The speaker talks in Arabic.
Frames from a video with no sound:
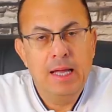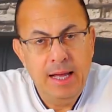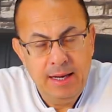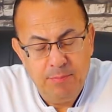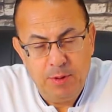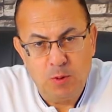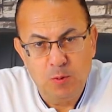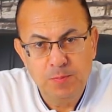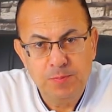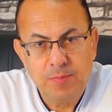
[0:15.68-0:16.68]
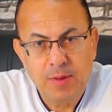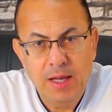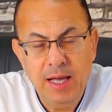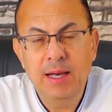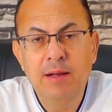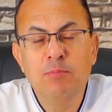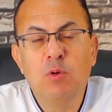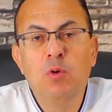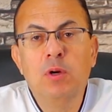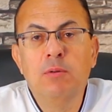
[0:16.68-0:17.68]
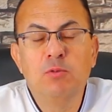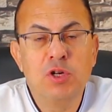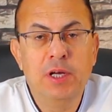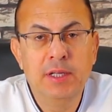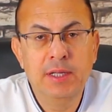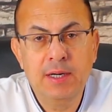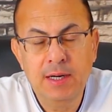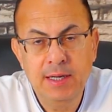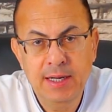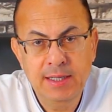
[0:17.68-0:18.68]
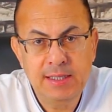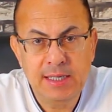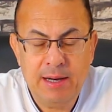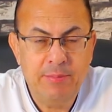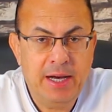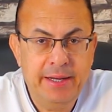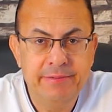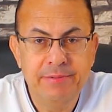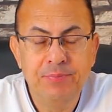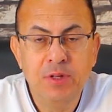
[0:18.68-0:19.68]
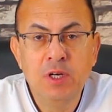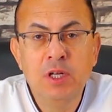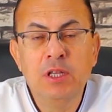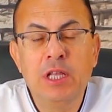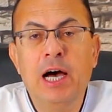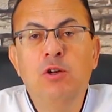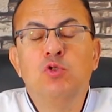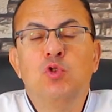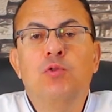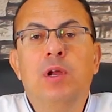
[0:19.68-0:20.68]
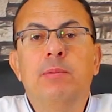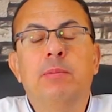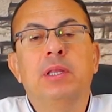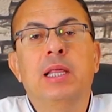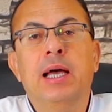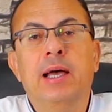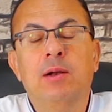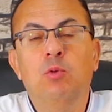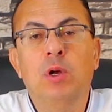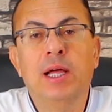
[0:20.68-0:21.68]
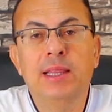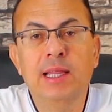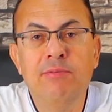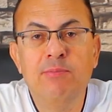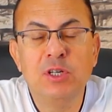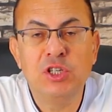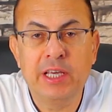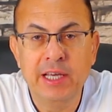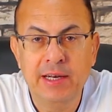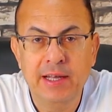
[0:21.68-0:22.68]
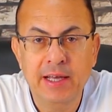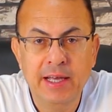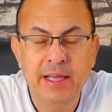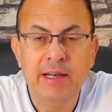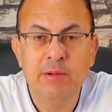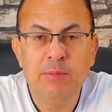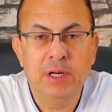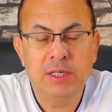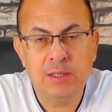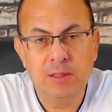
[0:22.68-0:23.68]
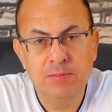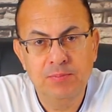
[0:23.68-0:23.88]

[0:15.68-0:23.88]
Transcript: اهلا بكم اهلا بكل مشاهدي قناه سعمة حنفي تعالوا نشوف لما بندخل ولادنا في مشاكلنا ايه اللي بيحصل